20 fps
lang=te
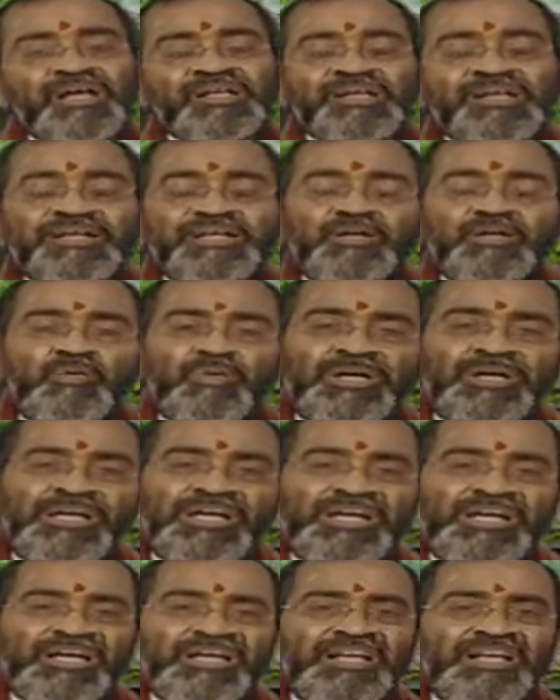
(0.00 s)
అన్నిటికీ
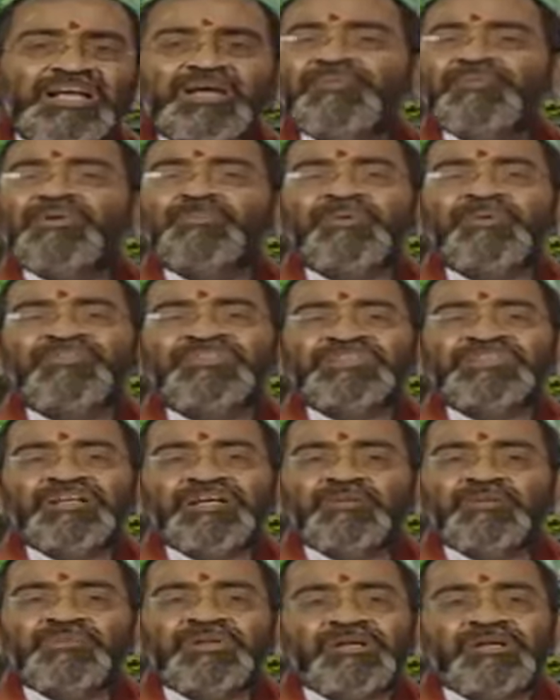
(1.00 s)
ఒకే రకమైన పవిత్ర
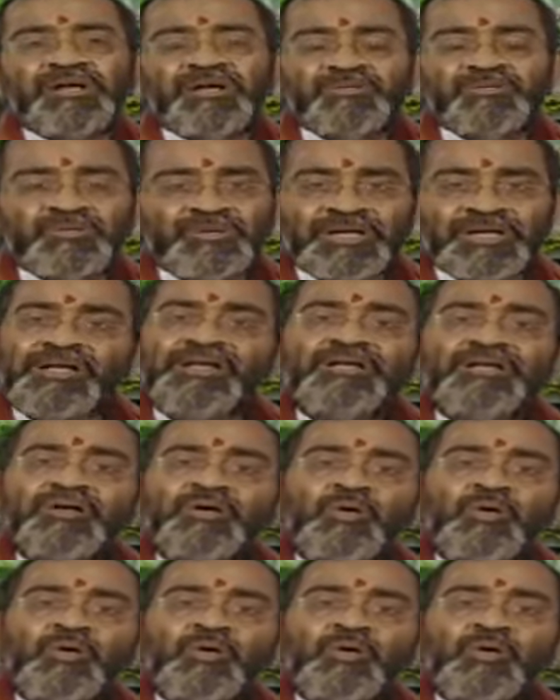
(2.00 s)
కర్మలు కాకుండా